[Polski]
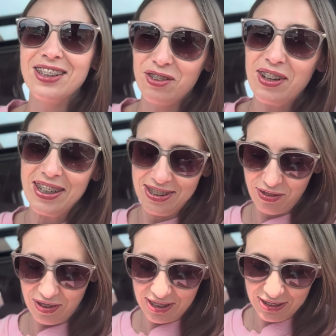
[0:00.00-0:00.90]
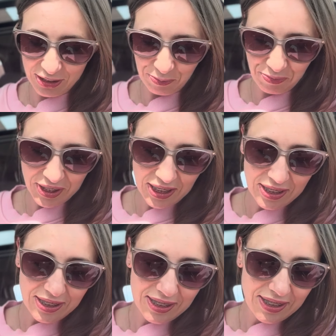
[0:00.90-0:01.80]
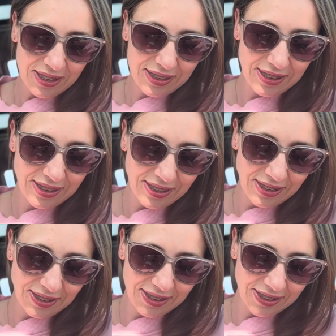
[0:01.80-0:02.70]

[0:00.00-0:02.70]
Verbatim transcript: no fajnie, fajnie. Eee,